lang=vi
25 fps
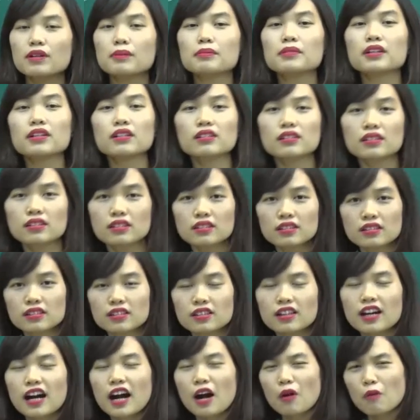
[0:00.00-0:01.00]
và âm
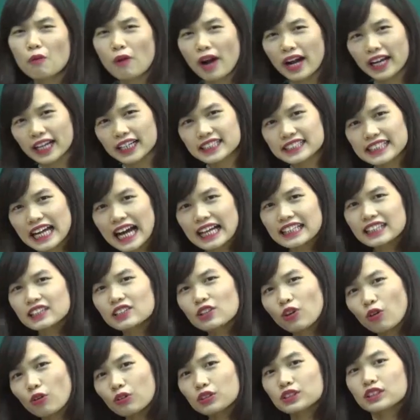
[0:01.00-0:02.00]
ờ. Ngoài cái dài ra
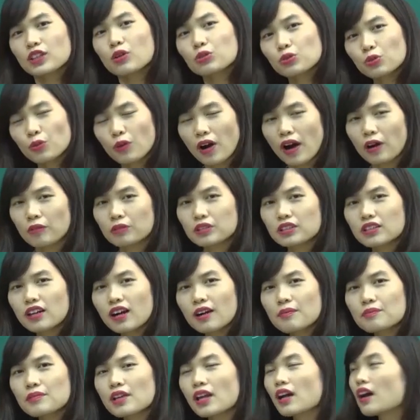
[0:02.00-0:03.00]
thì nó còn sâu trong họng
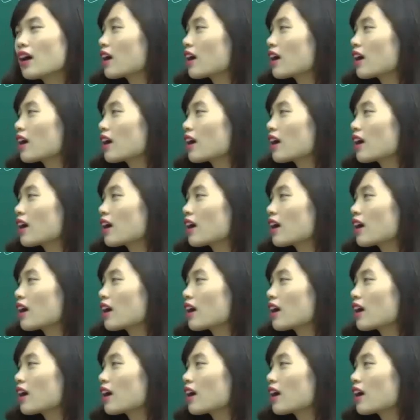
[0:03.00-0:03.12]
nữa.